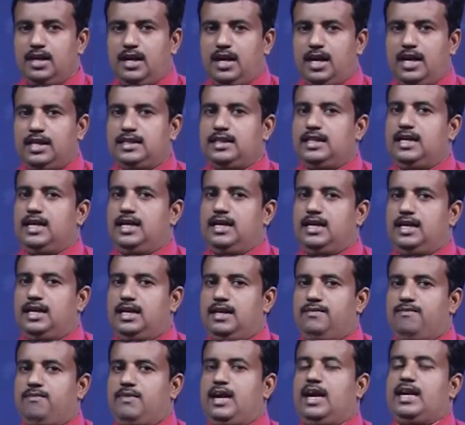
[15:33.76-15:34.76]
அந்த
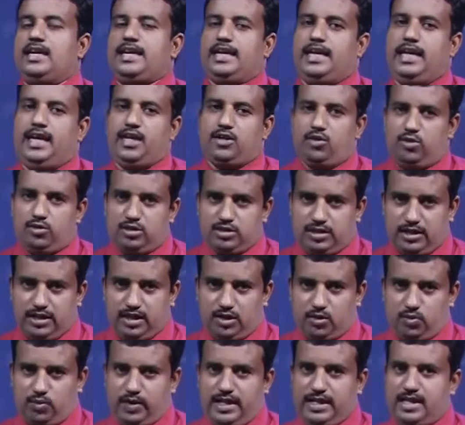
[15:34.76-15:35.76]
வாழ்க்கையை கொண்டு
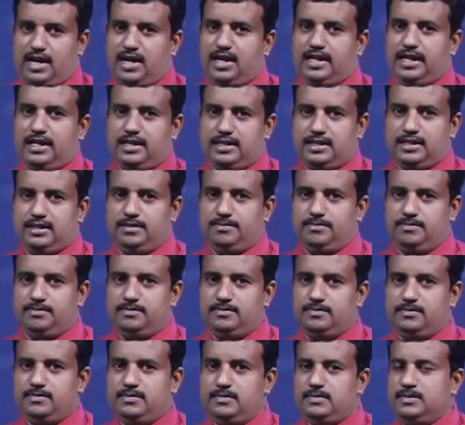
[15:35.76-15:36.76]
செல்லக்கூடியதாக இருக்கும்
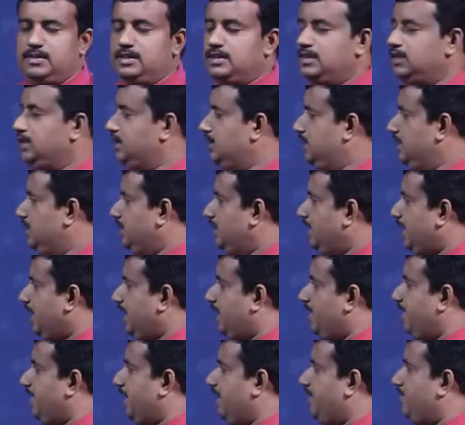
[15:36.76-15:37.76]

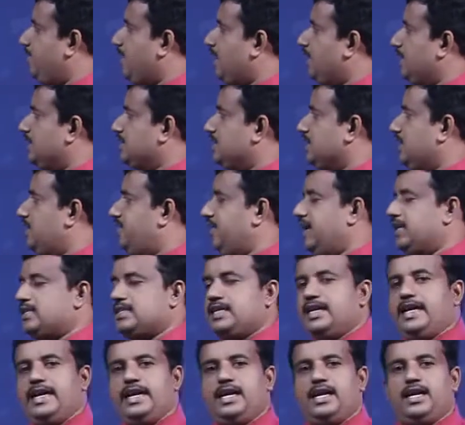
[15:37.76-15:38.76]
எனவே இவ்வாறு தேவையற்ற
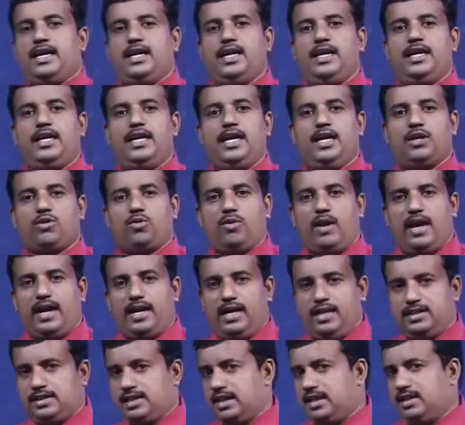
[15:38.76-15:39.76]
நேரங்களில்
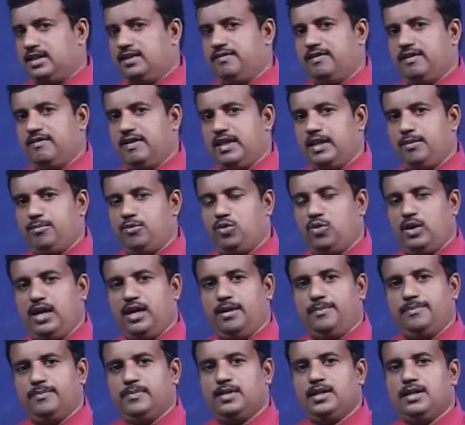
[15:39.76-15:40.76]
நீர்க்குழாய்களை திறந்து விடுவதன்
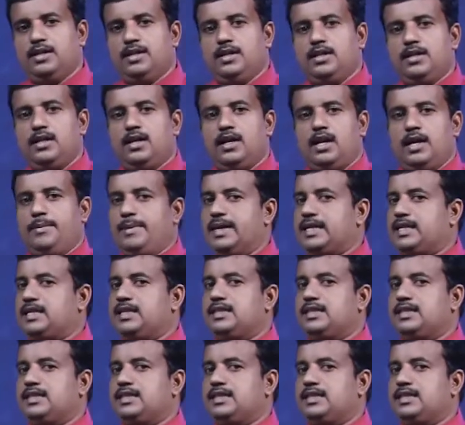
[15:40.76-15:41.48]
மூலம் நமக்கு